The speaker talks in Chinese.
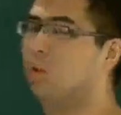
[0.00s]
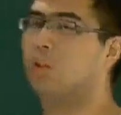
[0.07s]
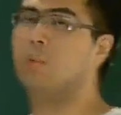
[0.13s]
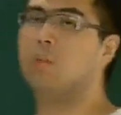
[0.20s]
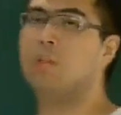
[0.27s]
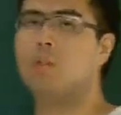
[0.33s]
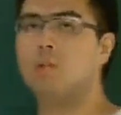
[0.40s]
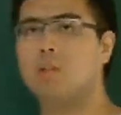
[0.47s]
那
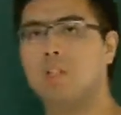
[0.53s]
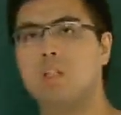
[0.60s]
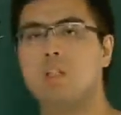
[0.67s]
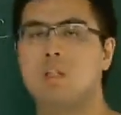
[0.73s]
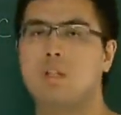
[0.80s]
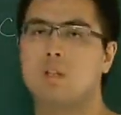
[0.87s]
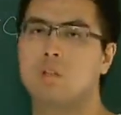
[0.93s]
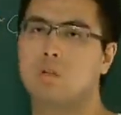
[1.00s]
么首先
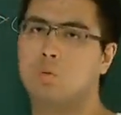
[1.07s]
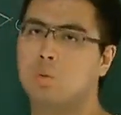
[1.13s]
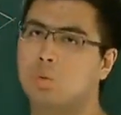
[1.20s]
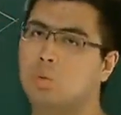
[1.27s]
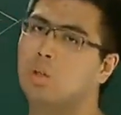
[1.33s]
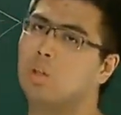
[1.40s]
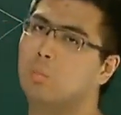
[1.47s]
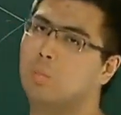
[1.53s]
总
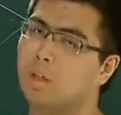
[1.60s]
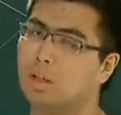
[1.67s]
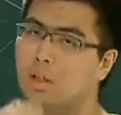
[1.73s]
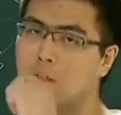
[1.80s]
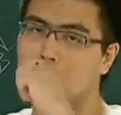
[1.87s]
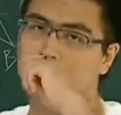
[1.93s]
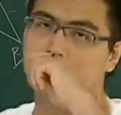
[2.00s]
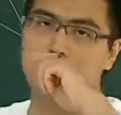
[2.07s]
多少面？
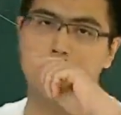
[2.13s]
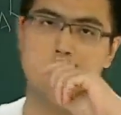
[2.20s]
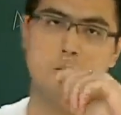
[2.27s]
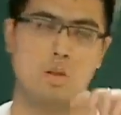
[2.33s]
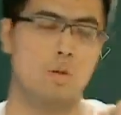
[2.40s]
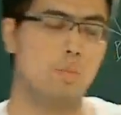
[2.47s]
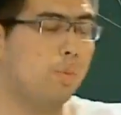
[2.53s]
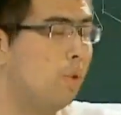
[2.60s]
就是